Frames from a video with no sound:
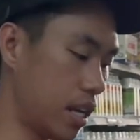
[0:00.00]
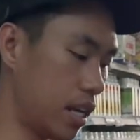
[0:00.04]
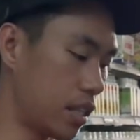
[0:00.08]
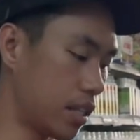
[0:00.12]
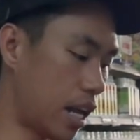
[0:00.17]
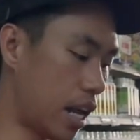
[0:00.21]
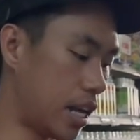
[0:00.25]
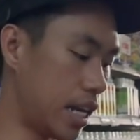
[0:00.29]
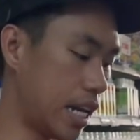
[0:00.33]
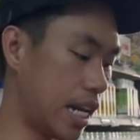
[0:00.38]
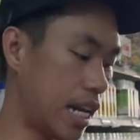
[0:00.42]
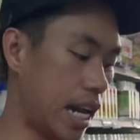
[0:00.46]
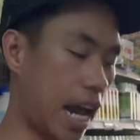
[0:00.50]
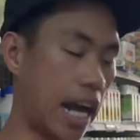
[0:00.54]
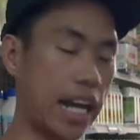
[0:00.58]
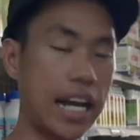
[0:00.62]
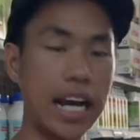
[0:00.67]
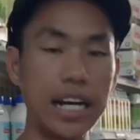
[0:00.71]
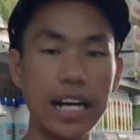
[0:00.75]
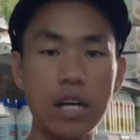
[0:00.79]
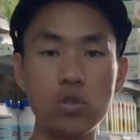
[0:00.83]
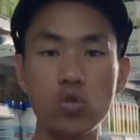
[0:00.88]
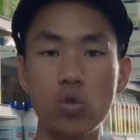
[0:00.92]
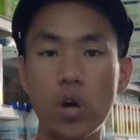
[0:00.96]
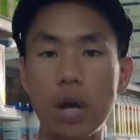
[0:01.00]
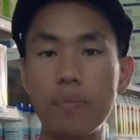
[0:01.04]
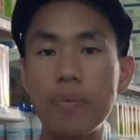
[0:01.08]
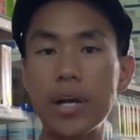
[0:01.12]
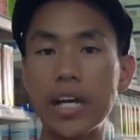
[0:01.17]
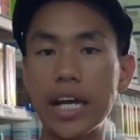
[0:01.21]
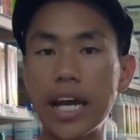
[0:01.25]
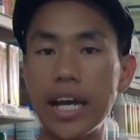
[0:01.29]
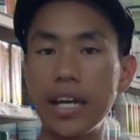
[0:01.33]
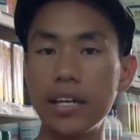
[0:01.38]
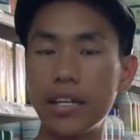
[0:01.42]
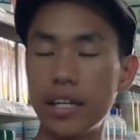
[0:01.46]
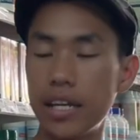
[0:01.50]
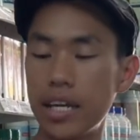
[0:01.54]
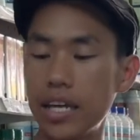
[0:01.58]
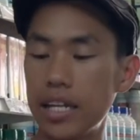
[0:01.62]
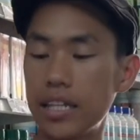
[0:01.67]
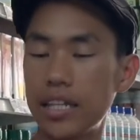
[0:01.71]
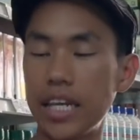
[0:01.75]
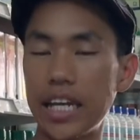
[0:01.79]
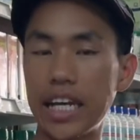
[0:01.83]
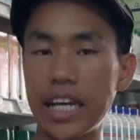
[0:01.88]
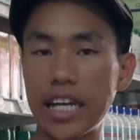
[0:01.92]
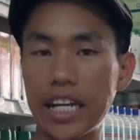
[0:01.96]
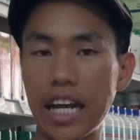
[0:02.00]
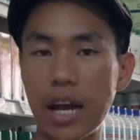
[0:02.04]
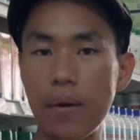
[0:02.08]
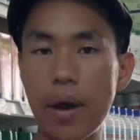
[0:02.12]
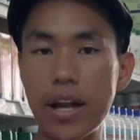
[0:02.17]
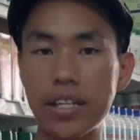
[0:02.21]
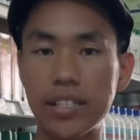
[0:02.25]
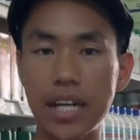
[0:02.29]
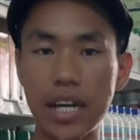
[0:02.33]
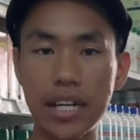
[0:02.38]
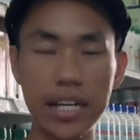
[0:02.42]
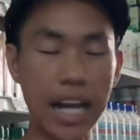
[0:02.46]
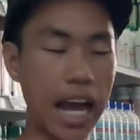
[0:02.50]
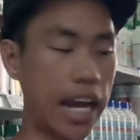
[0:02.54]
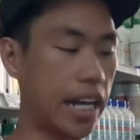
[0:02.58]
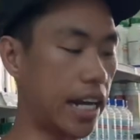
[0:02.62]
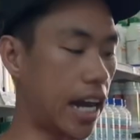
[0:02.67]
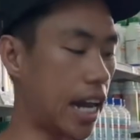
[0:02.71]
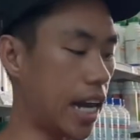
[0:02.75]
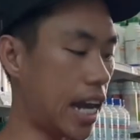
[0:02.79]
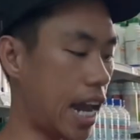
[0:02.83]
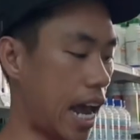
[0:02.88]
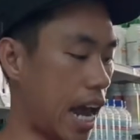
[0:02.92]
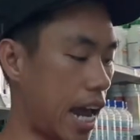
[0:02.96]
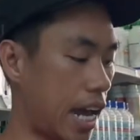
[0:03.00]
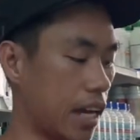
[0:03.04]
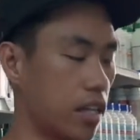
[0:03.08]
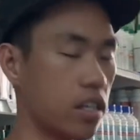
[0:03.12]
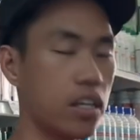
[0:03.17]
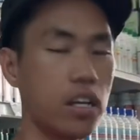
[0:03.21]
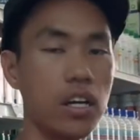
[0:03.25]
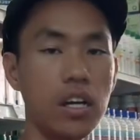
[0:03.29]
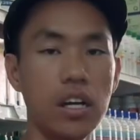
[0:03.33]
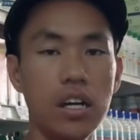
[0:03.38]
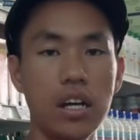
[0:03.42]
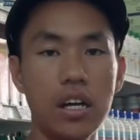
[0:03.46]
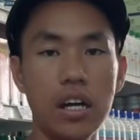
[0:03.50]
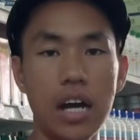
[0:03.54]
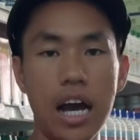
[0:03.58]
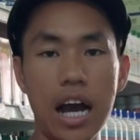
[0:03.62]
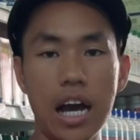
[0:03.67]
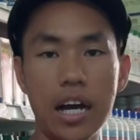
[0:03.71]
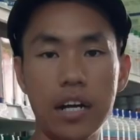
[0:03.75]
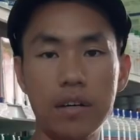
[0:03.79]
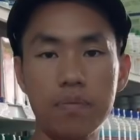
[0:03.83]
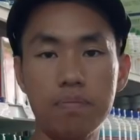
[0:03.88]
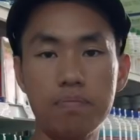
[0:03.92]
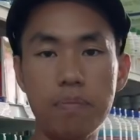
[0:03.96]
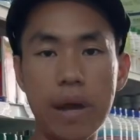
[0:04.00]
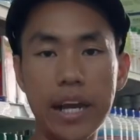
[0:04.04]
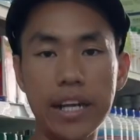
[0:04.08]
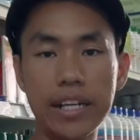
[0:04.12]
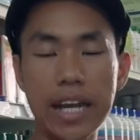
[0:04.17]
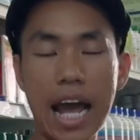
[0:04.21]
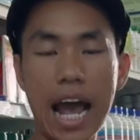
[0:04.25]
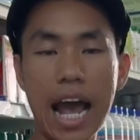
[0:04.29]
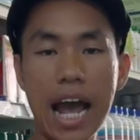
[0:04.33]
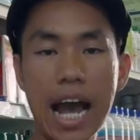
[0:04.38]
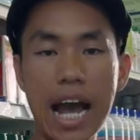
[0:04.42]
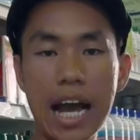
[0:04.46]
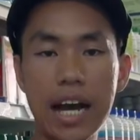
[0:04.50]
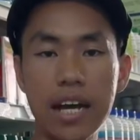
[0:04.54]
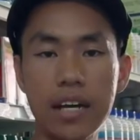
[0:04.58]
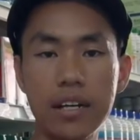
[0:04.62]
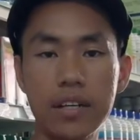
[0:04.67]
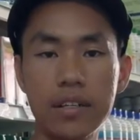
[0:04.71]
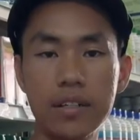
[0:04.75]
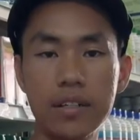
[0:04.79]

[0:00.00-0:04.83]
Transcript: thần y này là kasugamikin thì cái hoạt chất này ấy là à, mình đã